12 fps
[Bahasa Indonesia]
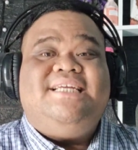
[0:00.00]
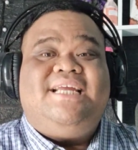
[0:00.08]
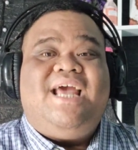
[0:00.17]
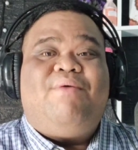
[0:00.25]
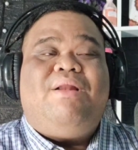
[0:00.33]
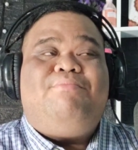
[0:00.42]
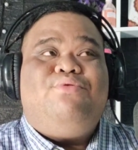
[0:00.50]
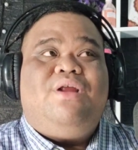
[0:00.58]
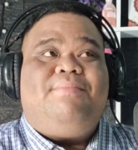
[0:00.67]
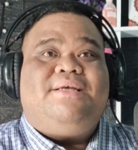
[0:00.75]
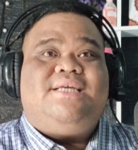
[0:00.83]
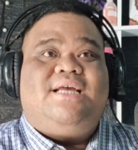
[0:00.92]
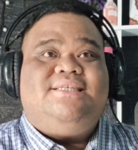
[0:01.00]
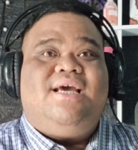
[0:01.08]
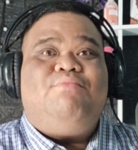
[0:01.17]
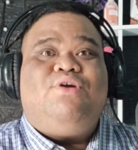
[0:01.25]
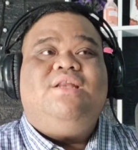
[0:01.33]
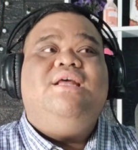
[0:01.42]
Jadi awal bulan pas
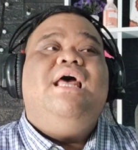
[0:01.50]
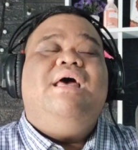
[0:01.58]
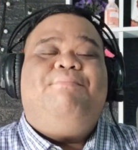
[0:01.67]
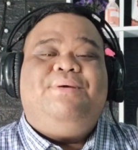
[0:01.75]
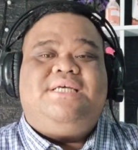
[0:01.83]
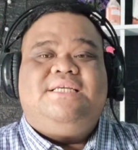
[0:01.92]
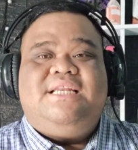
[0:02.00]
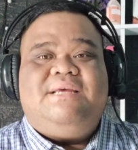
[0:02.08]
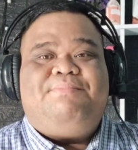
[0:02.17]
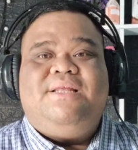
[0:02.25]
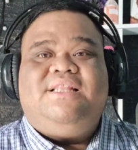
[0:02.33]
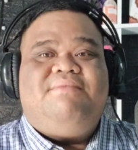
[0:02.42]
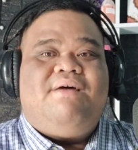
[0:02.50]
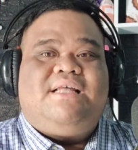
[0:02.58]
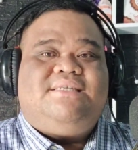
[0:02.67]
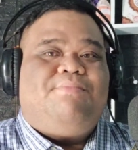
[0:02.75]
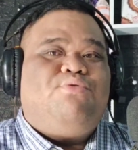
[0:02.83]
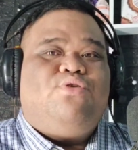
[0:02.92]
gajian mungkin bisa nyelipin
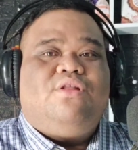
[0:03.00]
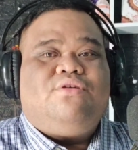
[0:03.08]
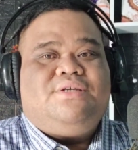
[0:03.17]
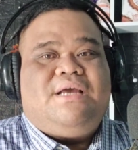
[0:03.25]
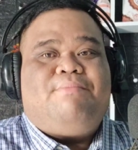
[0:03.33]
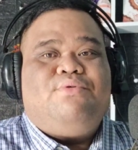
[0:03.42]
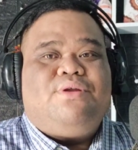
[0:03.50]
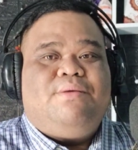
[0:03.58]
timbang 10 atau 30